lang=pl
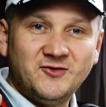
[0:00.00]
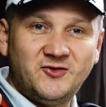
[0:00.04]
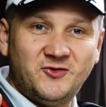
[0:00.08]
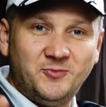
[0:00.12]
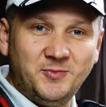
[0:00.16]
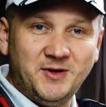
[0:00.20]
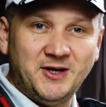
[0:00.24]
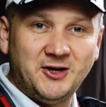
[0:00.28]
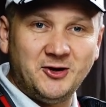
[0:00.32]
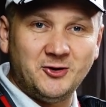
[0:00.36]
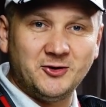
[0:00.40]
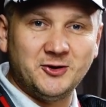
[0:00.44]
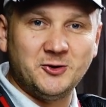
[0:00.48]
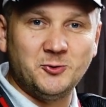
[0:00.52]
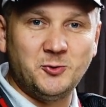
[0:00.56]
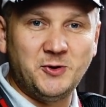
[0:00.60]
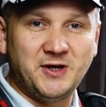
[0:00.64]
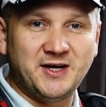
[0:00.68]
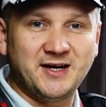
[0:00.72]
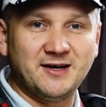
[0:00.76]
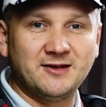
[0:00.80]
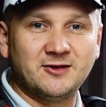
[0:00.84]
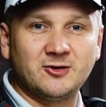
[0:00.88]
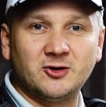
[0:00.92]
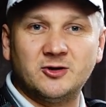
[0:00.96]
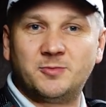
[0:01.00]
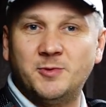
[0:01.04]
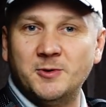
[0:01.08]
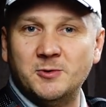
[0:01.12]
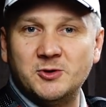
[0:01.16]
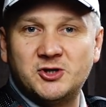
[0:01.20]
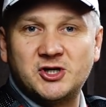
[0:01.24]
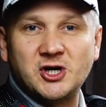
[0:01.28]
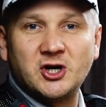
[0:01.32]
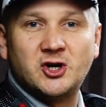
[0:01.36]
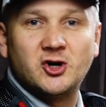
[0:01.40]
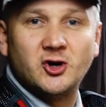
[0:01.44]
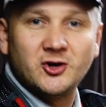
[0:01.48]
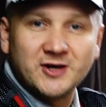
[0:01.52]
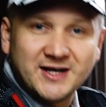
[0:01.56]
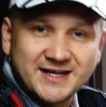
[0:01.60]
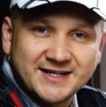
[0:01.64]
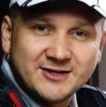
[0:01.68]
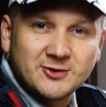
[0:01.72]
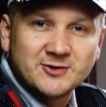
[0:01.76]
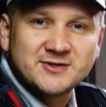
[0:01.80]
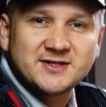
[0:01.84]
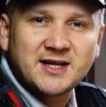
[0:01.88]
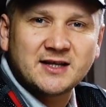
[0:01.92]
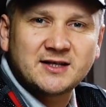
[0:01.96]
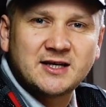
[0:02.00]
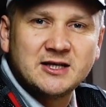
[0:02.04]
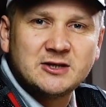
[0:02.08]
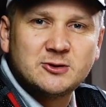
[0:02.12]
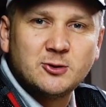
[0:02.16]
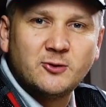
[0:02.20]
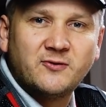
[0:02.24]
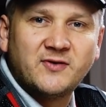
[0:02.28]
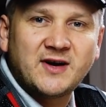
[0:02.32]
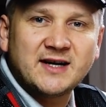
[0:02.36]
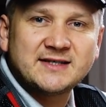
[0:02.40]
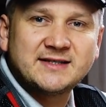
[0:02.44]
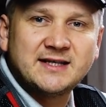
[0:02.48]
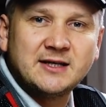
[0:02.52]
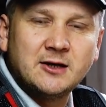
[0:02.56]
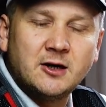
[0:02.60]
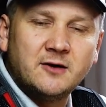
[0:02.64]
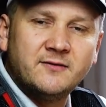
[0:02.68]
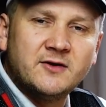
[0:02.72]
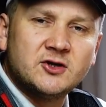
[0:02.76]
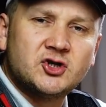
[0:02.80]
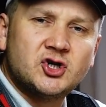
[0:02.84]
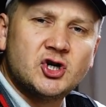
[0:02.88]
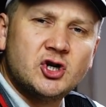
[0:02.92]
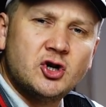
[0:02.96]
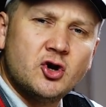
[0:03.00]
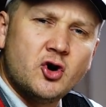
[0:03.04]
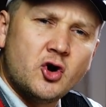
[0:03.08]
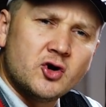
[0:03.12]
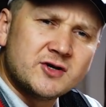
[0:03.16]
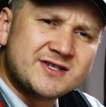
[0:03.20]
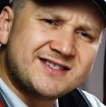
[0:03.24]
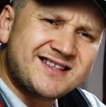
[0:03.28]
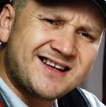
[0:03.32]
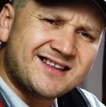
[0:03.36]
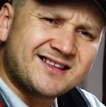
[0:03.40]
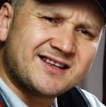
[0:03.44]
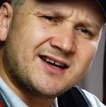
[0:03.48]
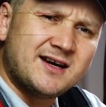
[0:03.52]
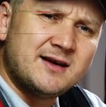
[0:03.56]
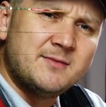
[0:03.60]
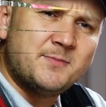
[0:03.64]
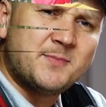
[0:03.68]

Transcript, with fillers: W miniony weekend odbyły się kolejne ostatki surfcastingowe, czyli ostatnia